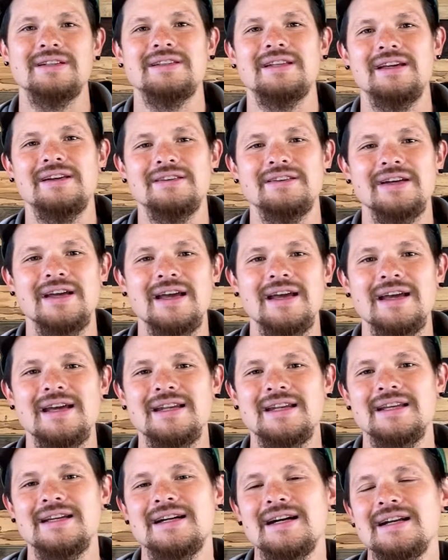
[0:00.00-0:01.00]
ていく
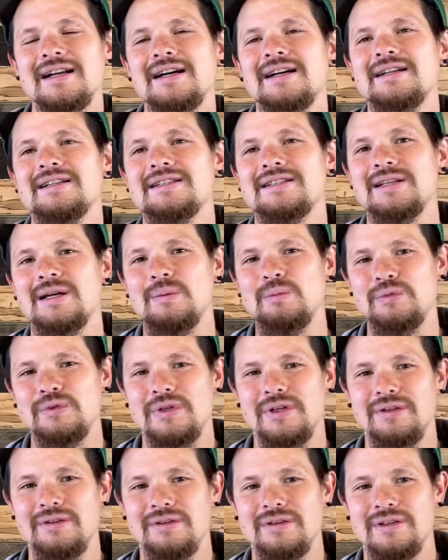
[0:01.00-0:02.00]
エリから
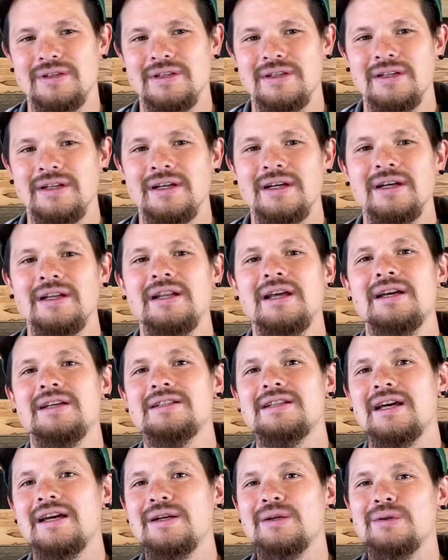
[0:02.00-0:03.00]
サムエル、ね、
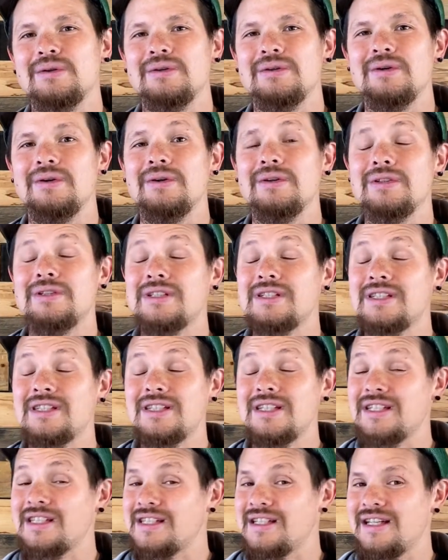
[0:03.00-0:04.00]
最後の
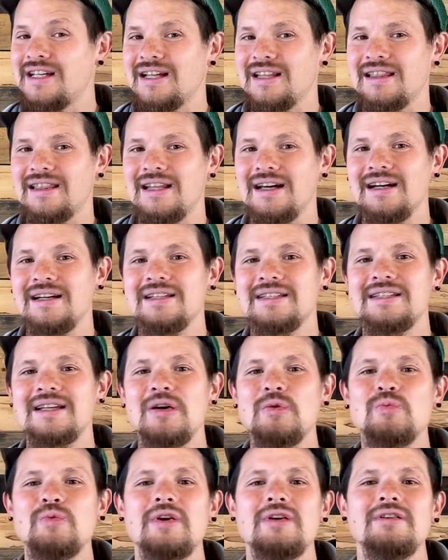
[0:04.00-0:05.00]
獅子であった
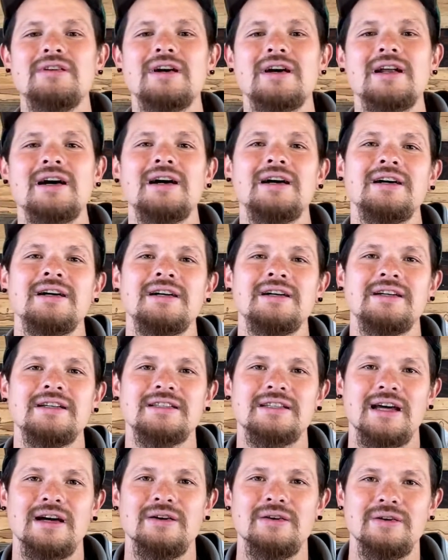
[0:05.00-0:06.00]
サムエルから
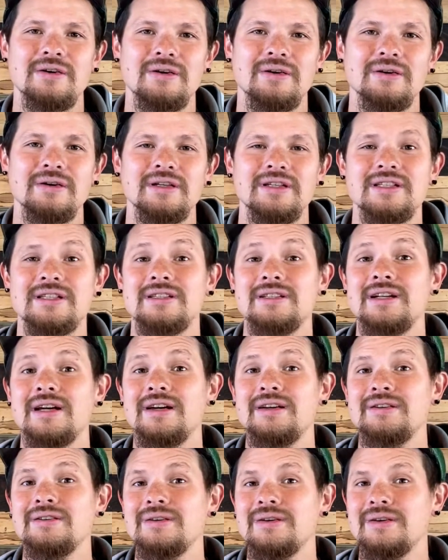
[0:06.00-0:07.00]

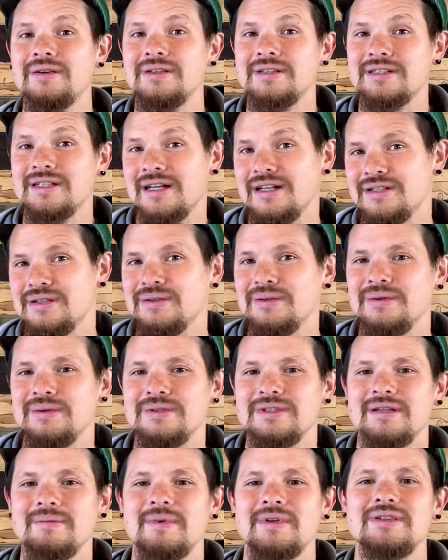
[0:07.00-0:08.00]
サウロイスラエルの最初の王
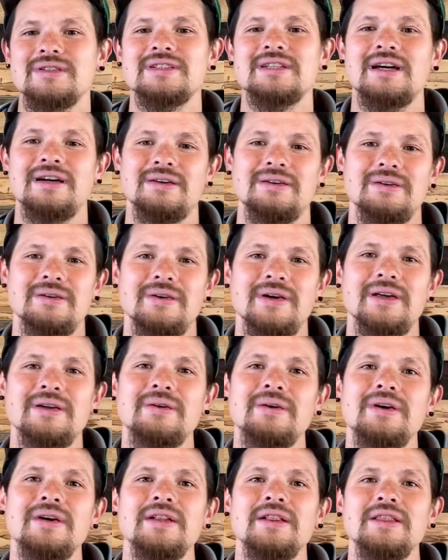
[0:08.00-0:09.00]
様のサウロへ
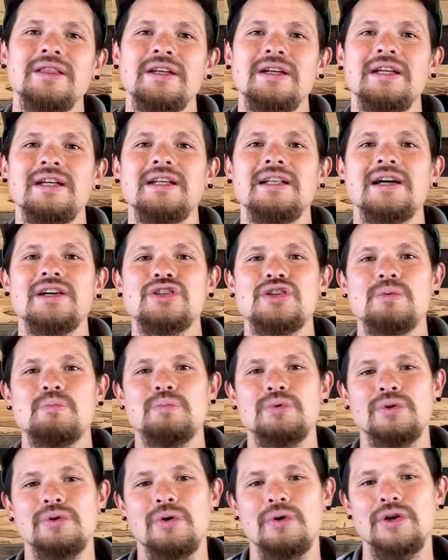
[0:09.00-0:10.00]
の
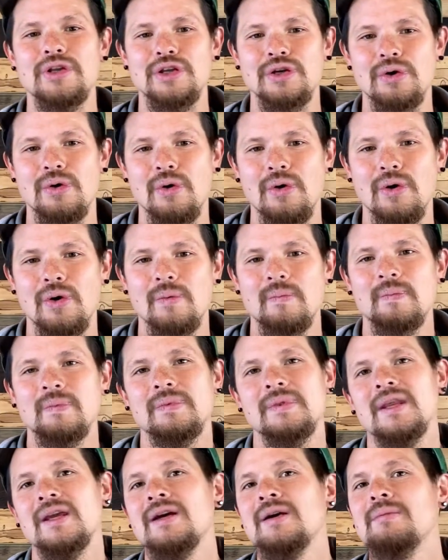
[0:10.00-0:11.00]
リーダーシップの移行
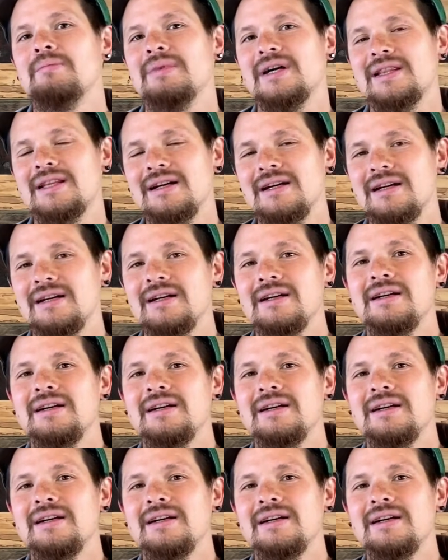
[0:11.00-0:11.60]
また